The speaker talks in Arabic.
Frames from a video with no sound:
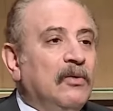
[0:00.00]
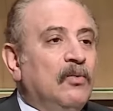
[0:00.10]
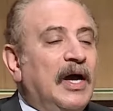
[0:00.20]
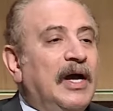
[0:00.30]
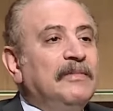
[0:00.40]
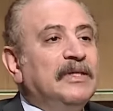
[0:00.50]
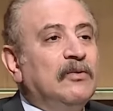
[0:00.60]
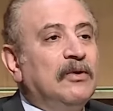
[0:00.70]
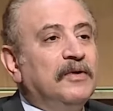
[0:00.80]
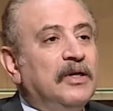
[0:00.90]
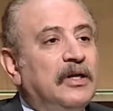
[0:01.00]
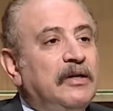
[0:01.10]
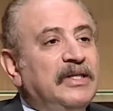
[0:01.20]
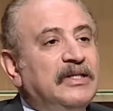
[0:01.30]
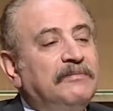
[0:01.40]
واهم دوله في
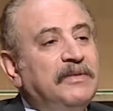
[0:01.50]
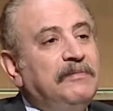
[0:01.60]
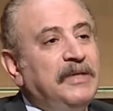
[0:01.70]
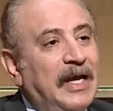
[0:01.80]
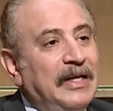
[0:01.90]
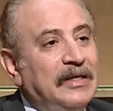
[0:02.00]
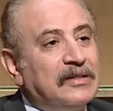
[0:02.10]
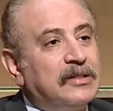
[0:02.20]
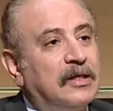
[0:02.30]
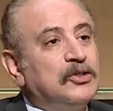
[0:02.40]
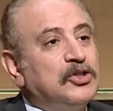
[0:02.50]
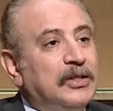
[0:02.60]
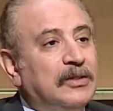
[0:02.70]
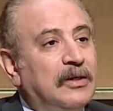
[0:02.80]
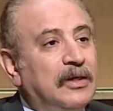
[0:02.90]
الاقليم انت بتبني عليها
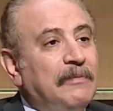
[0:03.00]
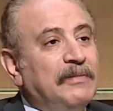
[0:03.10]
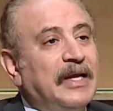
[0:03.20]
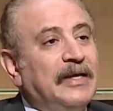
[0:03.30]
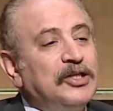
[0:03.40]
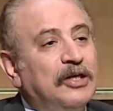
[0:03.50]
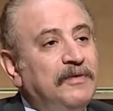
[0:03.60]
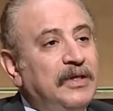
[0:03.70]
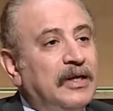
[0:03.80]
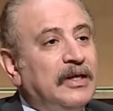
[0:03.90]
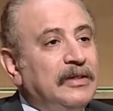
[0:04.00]
استراتيجيتك الامريكان شايفينك ان